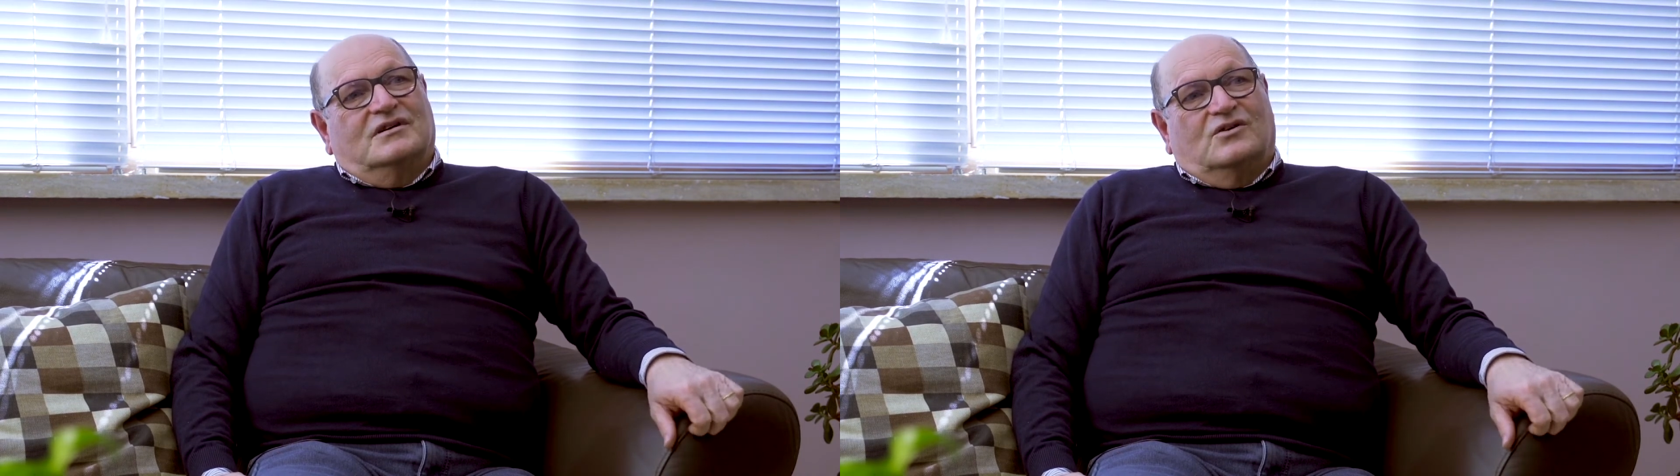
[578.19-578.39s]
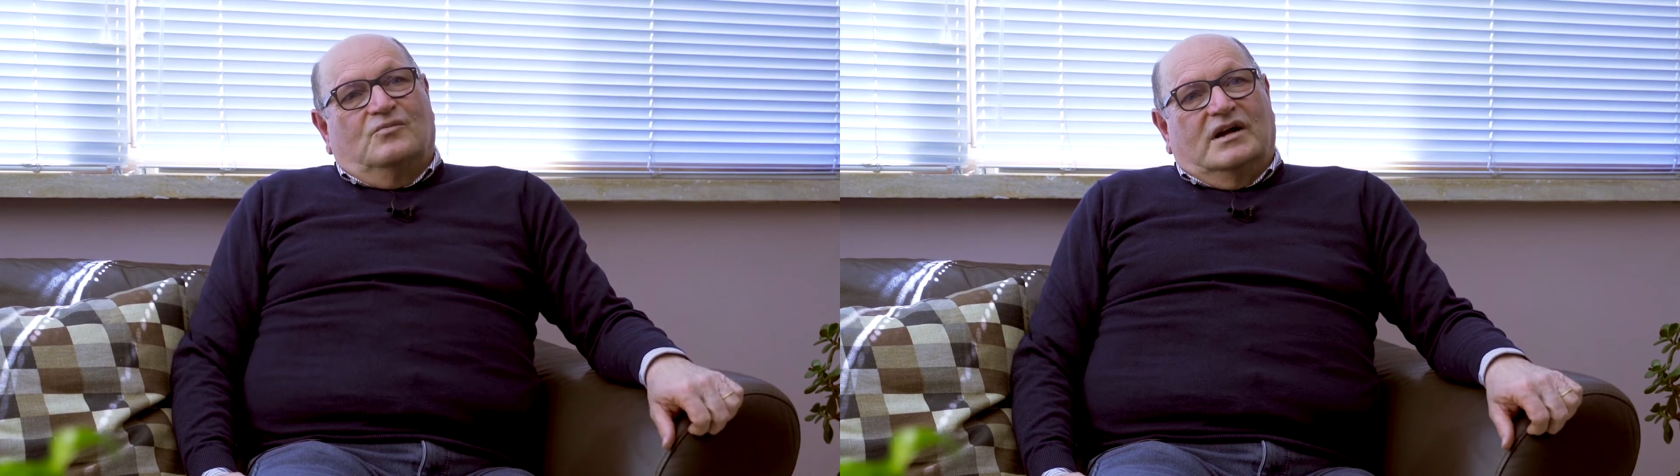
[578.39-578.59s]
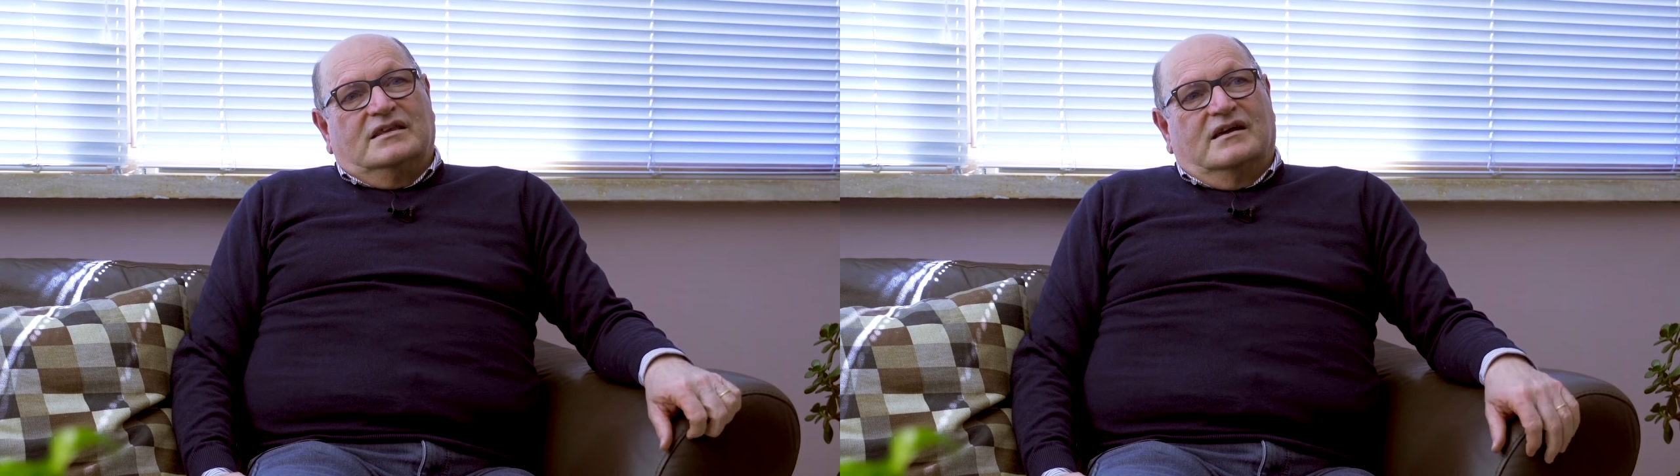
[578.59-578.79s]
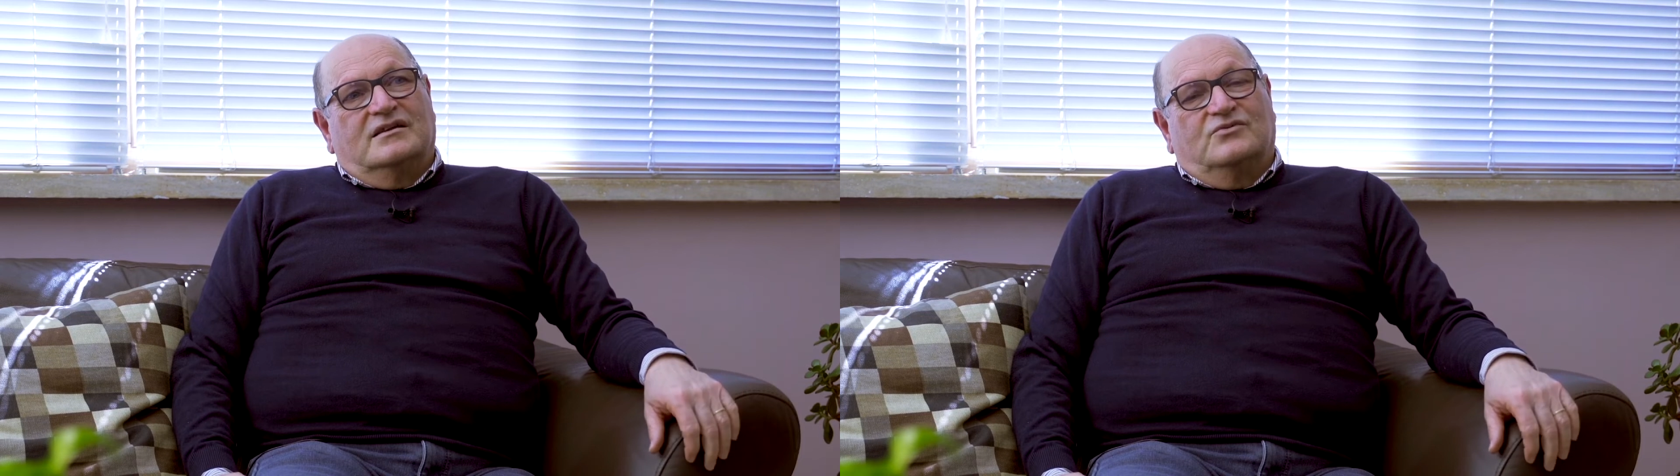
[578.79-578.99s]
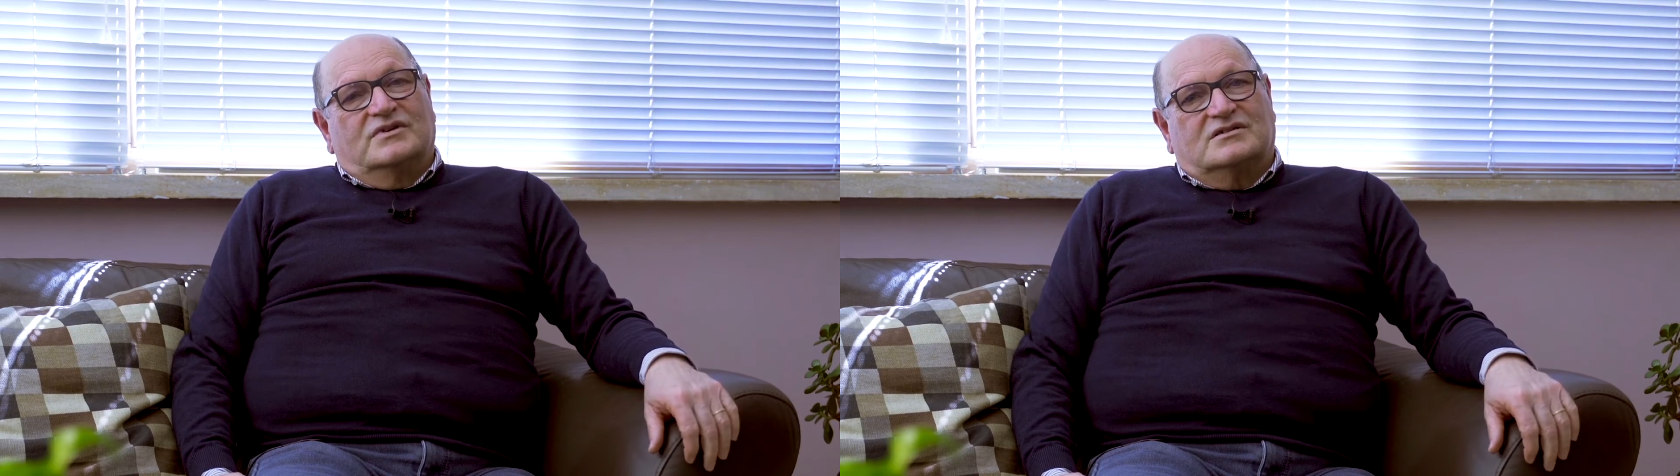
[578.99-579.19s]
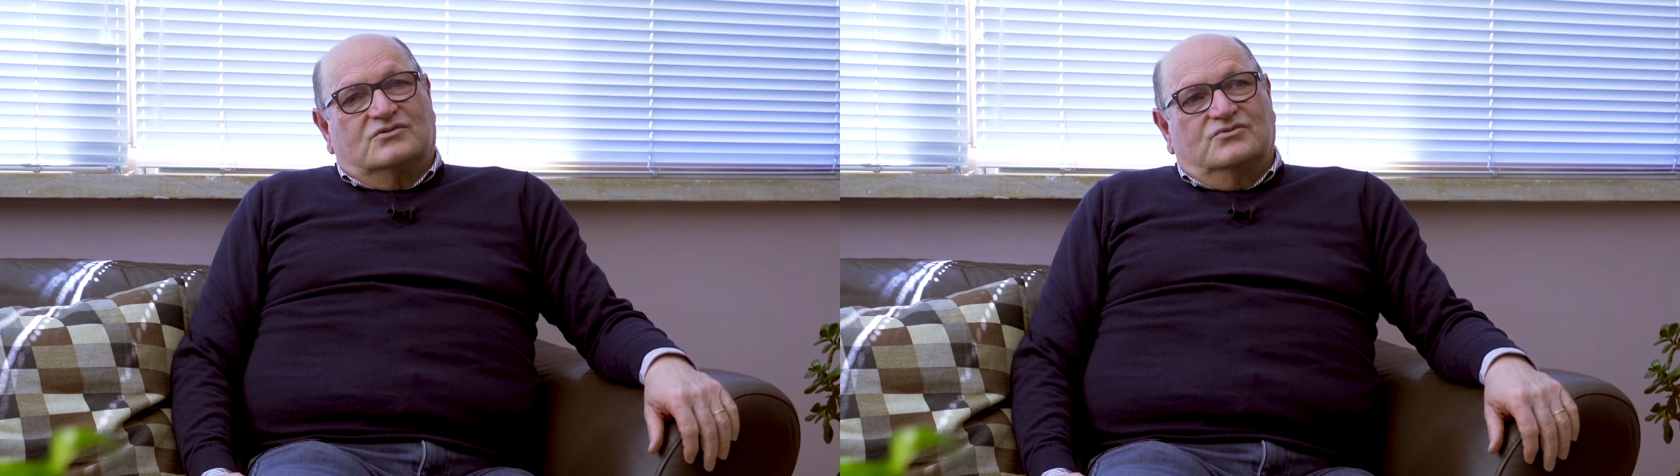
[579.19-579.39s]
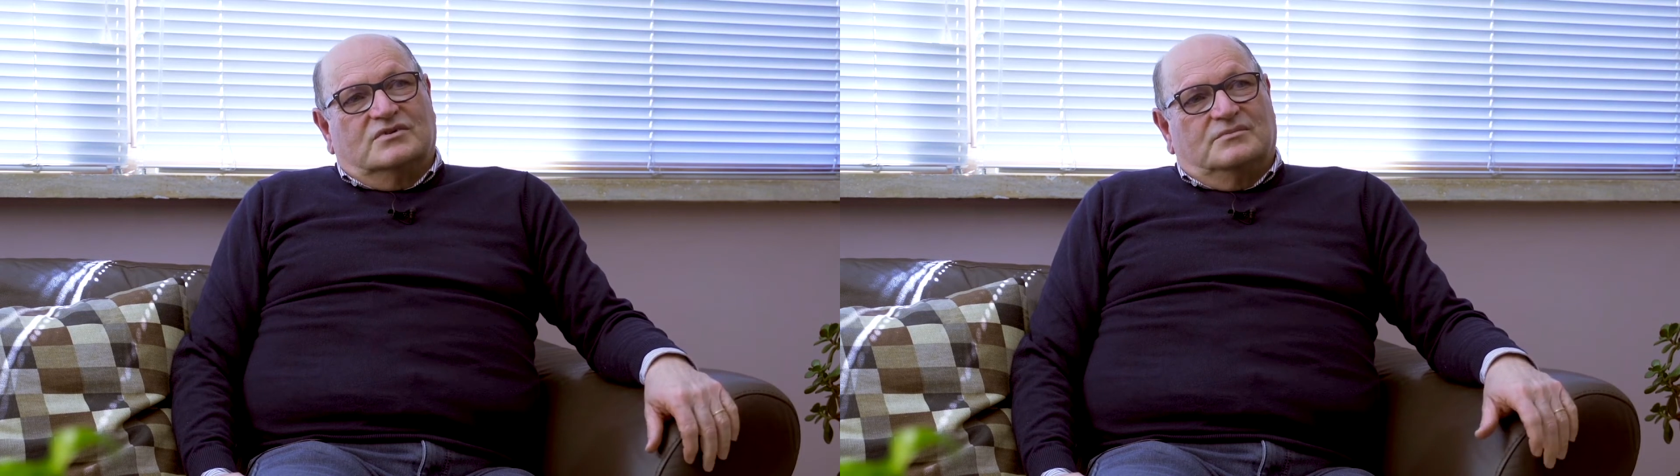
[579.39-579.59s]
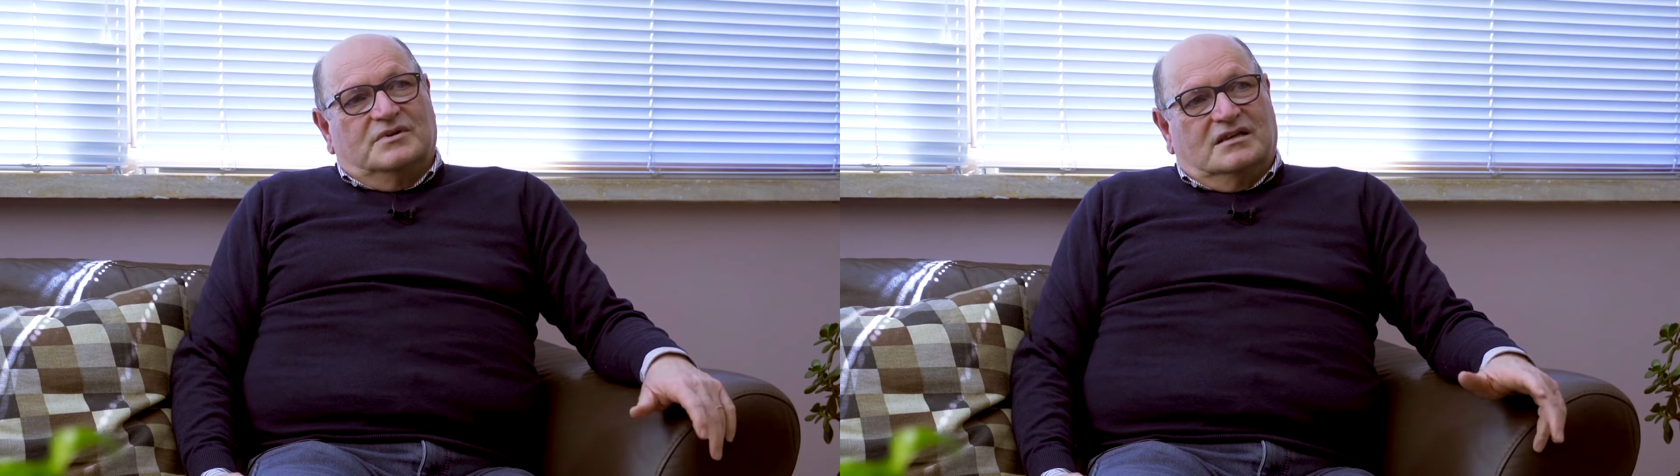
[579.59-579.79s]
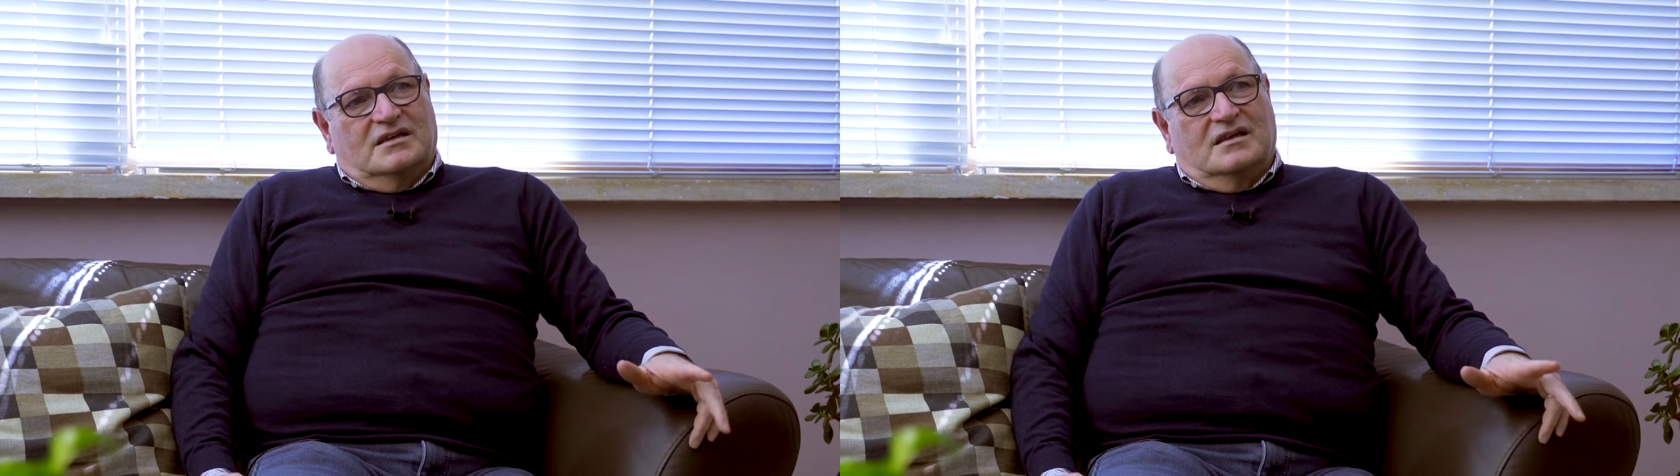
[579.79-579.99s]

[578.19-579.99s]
Tôi đi với em đến đồn cảnh